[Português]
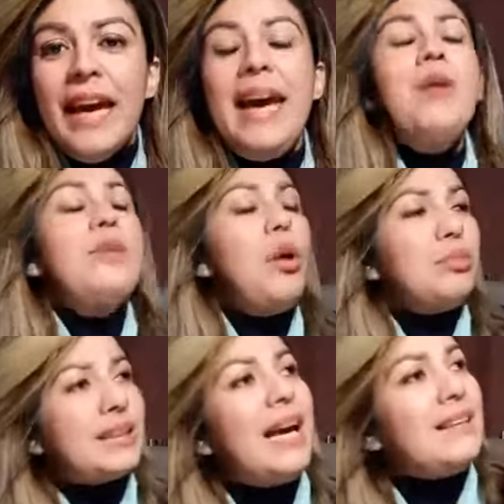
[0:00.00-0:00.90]
eu não
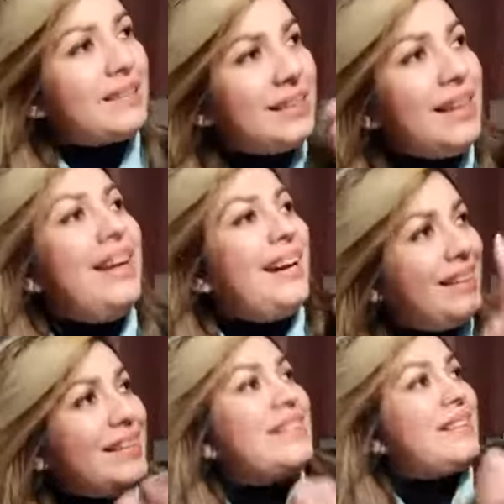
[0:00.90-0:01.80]
sei se
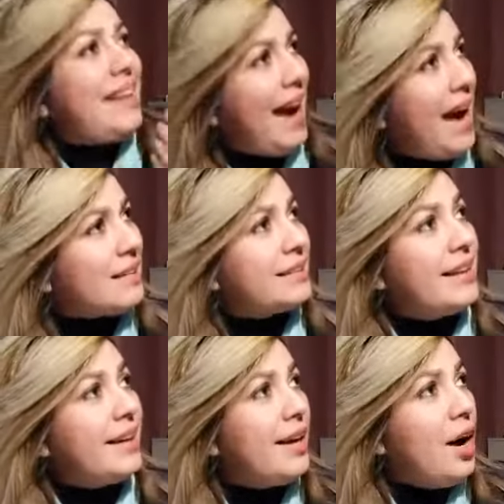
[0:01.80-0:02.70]
ele
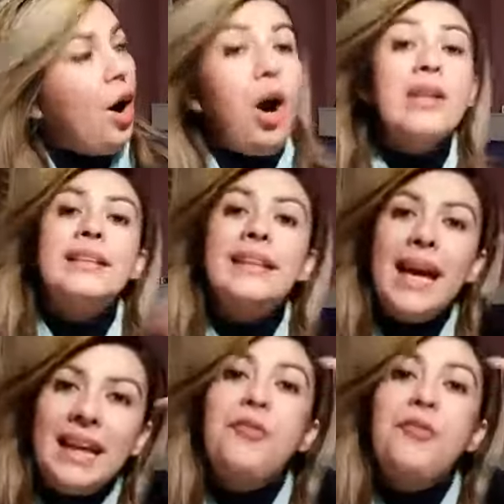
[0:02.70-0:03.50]
esquece ou se ele